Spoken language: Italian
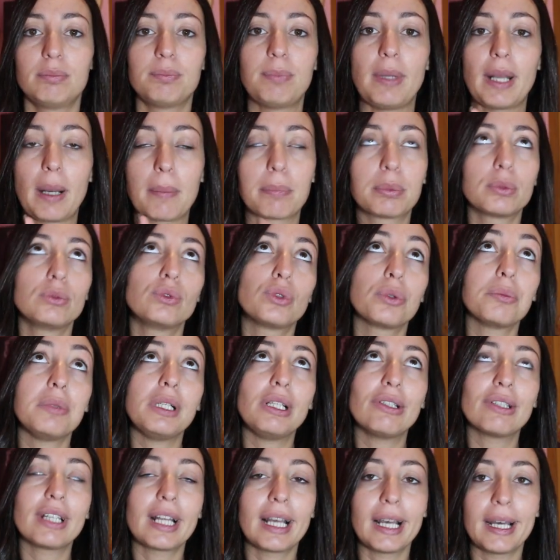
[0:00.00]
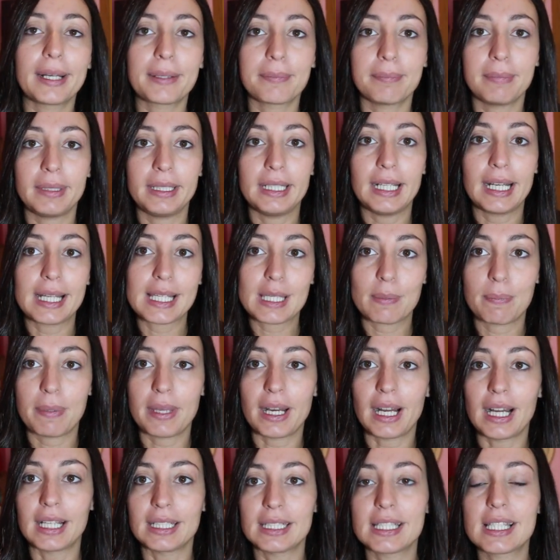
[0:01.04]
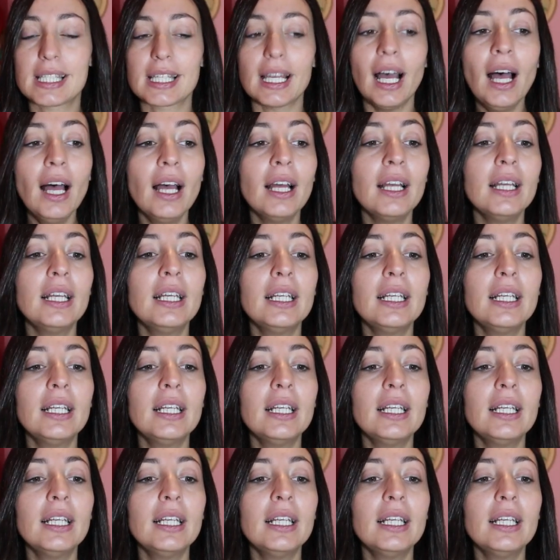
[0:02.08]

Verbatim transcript: per appunto migliorarmi nella speranza.